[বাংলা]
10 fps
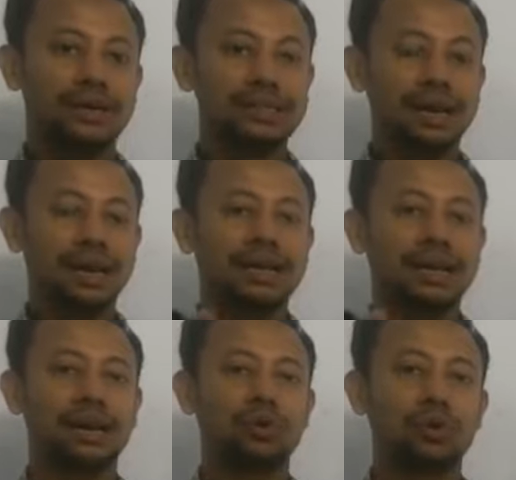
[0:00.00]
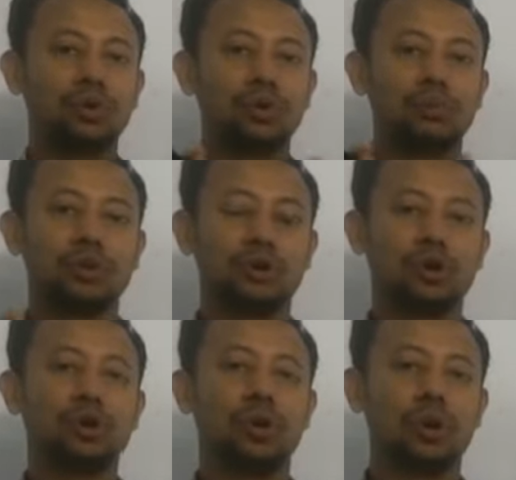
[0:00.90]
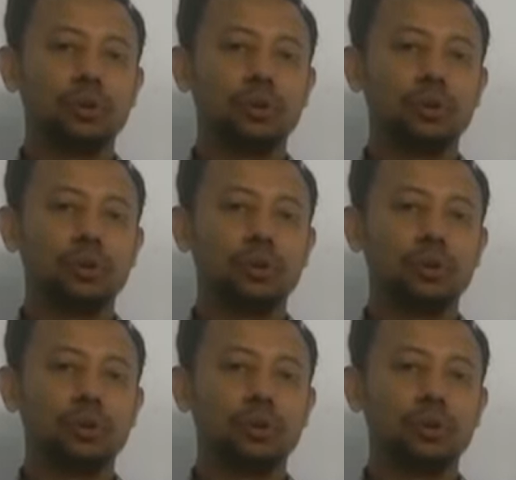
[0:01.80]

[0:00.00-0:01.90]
ডিজাইনারকে কোন কোন বিষয়গুলো